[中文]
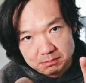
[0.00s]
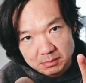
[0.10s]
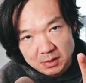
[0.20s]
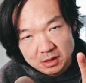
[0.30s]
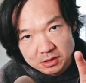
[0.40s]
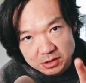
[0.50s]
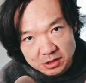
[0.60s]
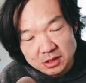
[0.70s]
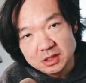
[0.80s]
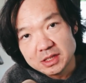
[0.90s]
更
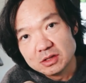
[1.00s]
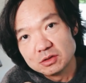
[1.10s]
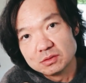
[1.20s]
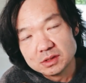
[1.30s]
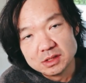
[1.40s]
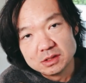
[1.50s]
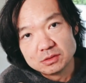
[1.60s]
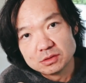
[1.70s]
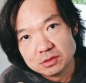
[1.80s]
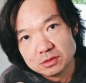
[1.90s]
深一点的东西，就
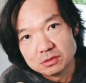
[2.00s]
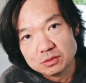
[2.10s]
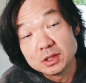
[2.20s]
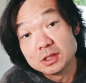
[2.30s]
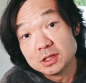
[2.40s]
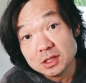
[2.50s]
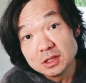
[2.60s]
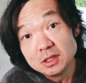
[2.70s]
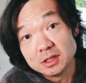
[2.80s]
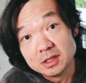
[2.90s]
是做一个深
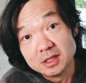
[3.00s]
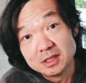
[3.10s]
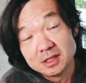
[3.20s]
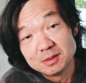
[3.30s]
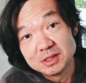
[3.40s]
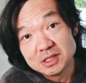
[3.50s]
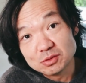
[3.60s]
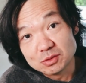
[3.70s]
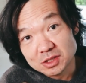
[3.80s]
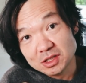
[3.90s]
刻的人。那么这种
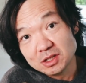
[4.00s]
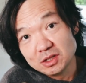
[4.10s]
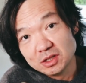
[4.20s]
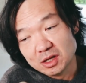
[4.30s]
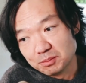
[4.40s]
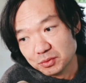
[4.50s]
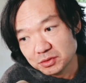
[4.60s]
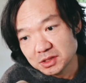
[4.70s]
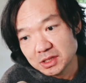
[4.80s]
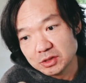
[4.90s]
深刻呢，不是
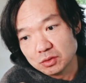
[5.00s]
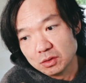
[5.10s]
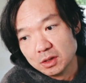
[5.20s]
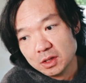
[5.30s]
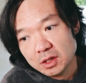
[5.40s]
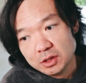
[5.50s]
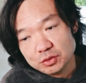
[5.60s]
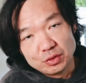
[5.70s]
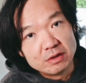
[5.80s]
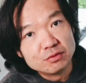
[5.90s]
那种。
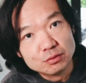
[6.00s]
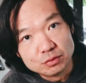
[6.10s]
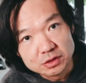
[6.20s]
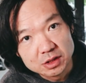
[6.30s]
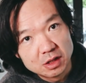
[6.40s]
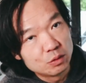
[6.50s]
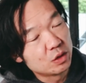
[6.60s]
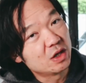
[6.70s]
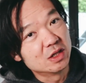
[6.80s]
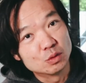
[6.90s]
学富五车，我有
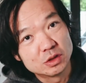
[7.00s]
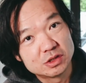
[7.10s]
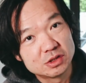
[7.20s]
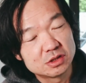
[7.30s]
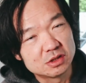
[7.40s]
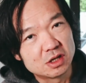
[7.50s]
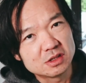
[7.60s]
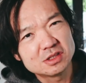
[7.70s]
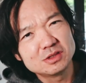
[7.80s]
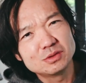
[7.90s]
很多知识，而
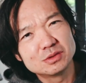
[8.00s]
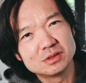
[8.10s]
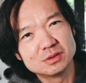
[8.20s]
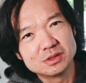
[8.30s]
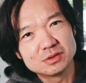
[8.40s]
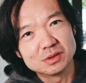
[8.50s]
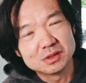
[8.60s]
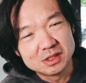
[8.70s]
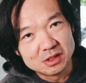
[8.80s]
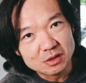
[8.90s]
是又有一种你
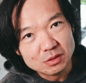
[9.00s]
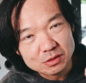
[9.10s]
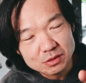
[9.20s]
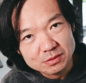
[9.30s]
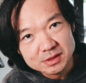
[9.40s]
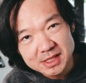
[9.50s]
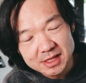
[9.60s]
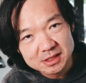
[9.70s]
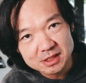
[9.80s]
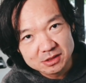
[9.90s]
能够洞见
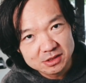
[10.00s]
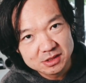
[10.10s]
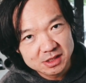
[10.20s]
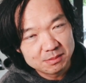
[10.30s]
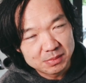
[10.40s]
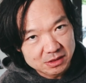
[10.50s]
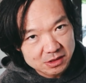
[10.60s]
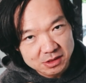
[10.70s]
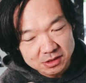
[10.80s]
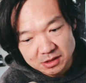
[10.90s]
这个世界本真
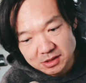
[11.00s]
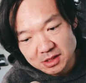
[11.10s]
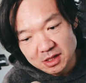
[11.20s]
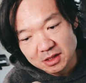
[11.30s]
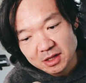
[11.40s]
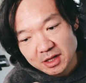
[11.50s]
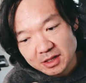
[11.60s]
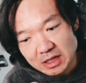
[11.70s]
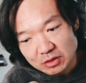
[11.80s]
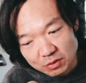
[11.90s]
的真相，
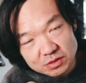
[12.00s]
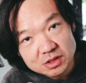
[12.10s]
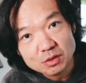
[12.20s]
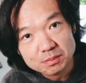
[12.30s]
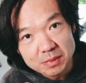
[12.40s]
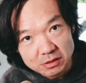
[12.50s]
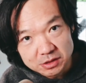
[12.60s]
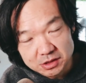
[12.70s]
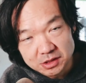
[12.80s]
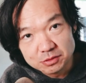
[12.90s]
但同时你又保
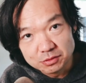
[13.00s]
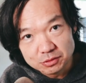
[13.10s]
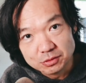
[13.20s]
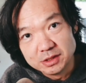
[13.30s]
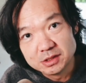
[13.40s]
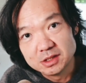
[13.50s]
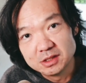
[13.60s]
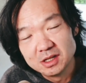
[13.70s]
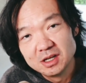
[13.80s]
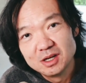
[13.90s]
持一种纯真。
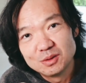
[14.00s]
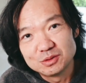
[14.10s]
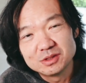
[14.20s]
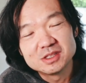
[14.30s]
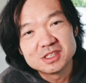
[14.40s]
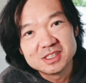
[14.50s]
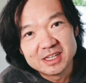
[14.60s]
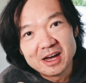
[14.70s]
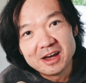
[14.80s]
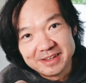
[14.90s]
我觉得这一点
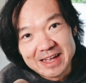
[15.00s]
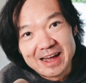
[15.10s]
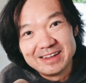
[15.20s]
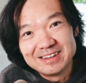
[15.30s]
很难，